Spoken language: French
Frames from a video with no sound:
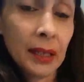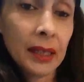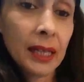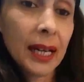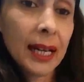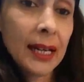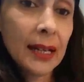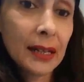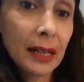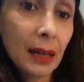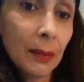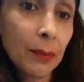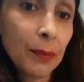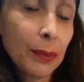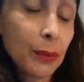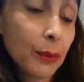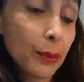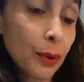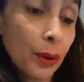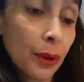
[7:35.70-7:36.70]
ça laisse la
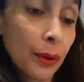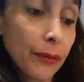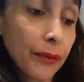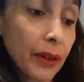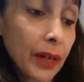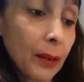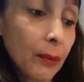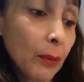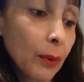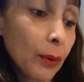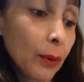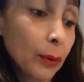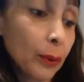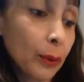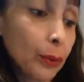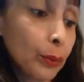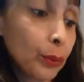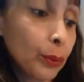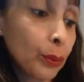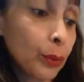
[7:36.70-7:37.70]
peau euh, vraiment
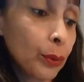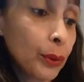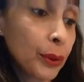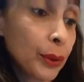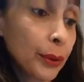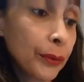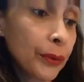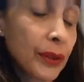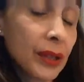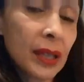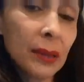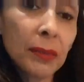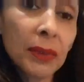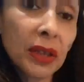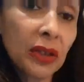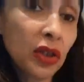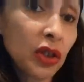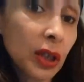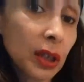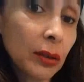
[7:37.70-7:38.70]
douce, enfin ces
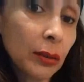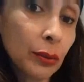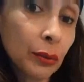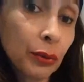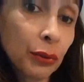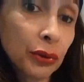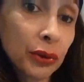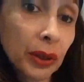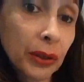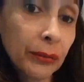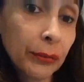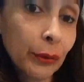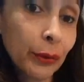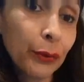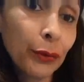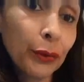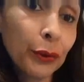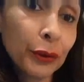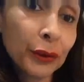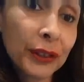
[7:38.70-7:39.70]
petites gels douche que hein,
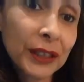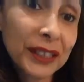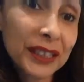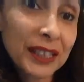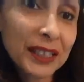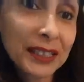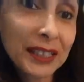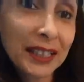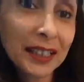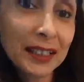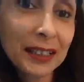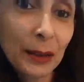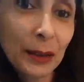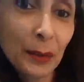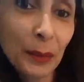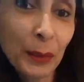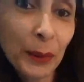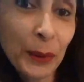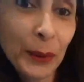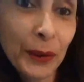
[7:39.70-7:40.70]
vous connaissez
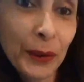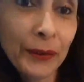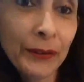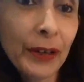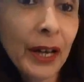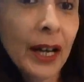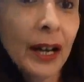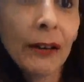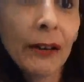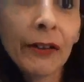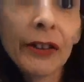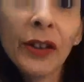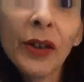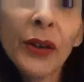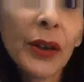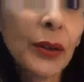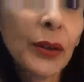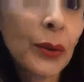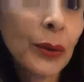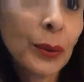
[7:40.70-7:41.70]
certainement. Il y
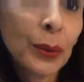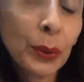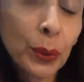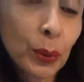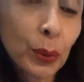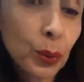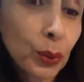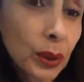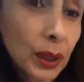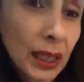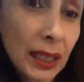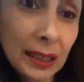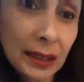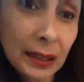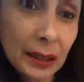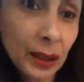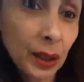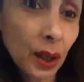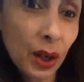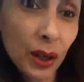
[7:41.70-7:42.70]
en a de toutes les
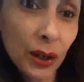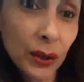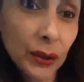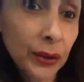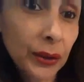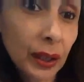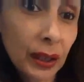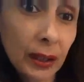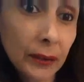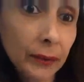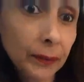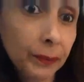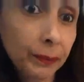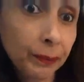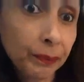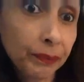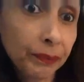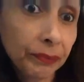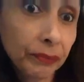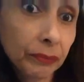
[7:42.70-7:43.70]
sortes. Hein.
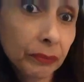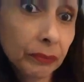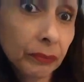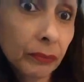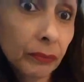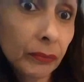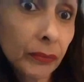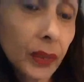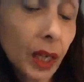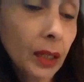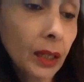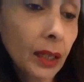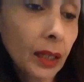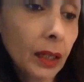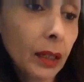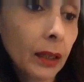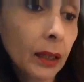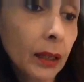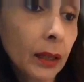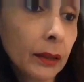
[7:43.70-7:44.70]

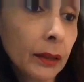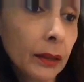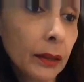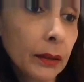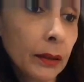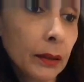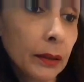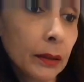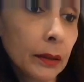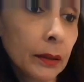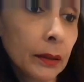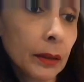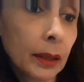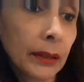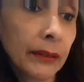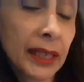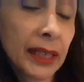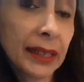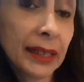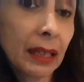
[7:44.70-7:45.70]
Euh,
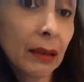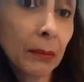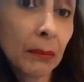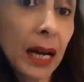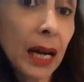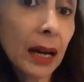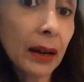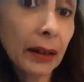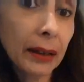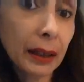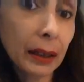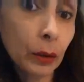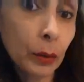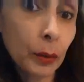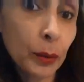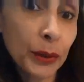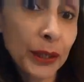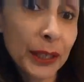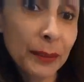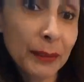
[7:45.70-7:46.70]
avec cette marque, hein, le
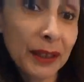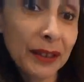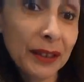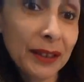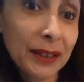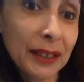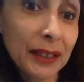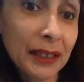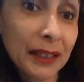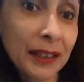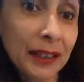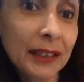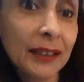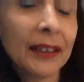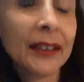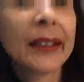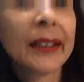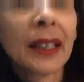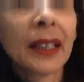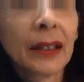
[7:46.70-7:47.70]
petit Marseillais,
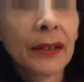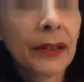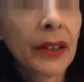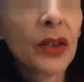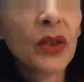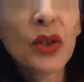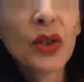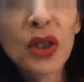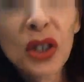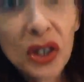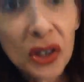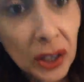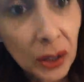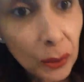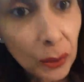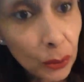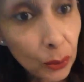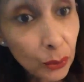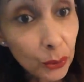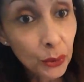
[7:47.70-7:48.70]
enfin que
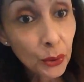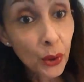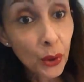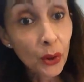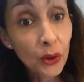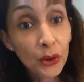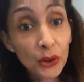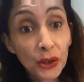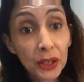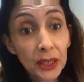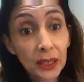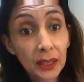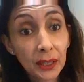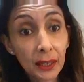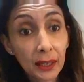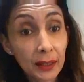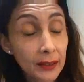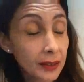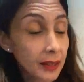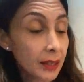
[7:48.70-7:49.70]
j'achète toujours en
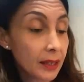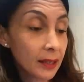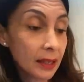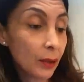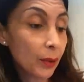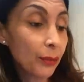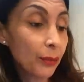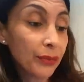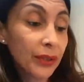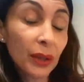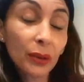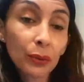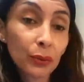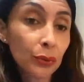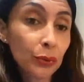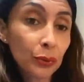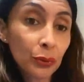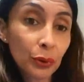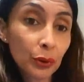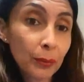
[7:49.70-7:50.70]
général, ça, ça revient
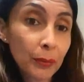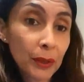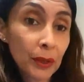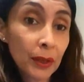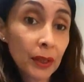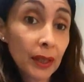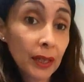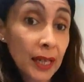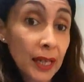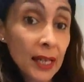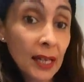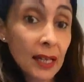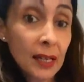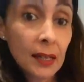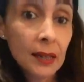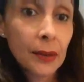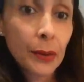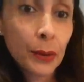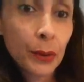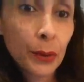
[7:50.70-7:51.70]
toujours. Mais
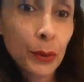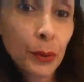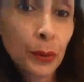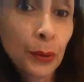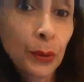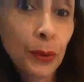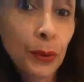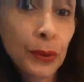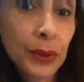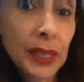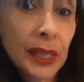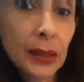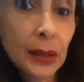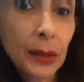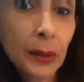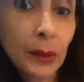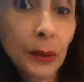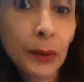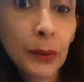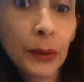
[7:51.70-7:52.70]
ce, cette
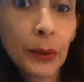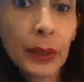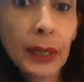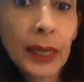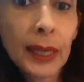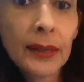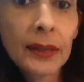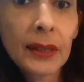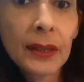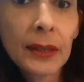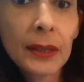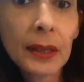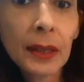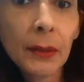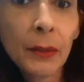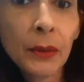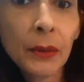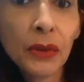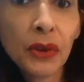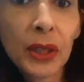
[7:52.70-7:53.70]
senteur-là,
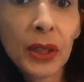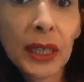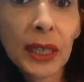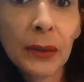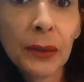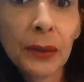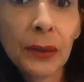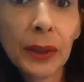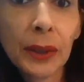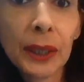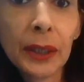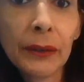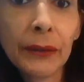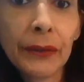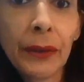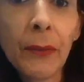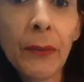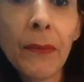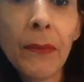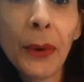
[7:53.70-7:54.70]
sincèrement, je l'ai adoré.
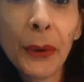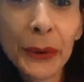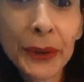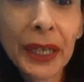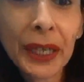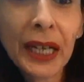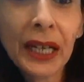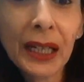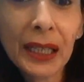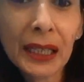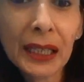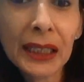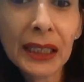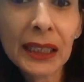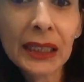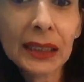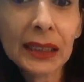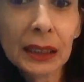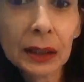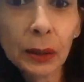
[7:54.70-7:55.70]
Enfin, mandarine
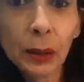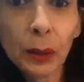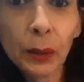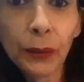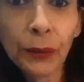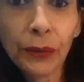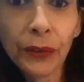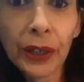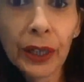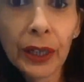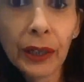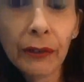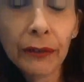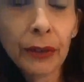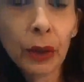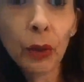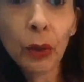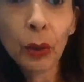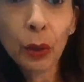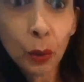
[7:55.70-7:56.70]
et citron vert,
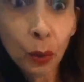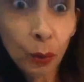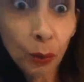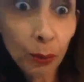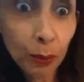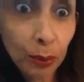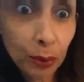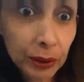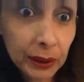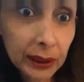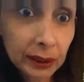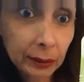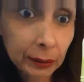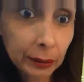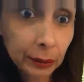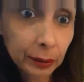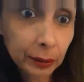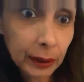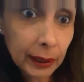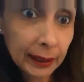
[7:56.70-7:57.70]
enfin le combo des
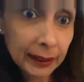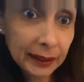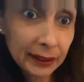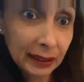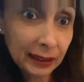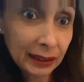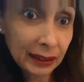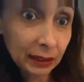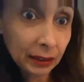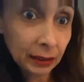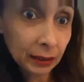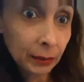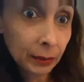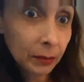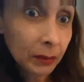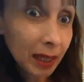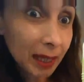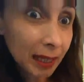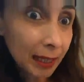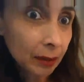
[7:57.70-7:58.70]
deux là, c'était quand
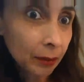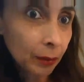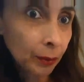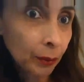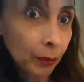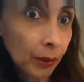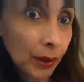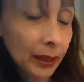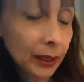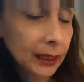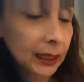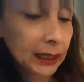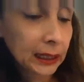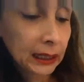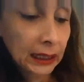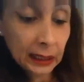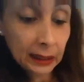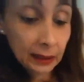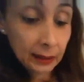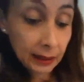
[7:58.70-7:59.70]
même canon.
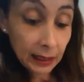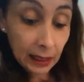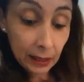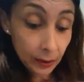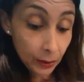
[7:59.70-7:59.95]
Ça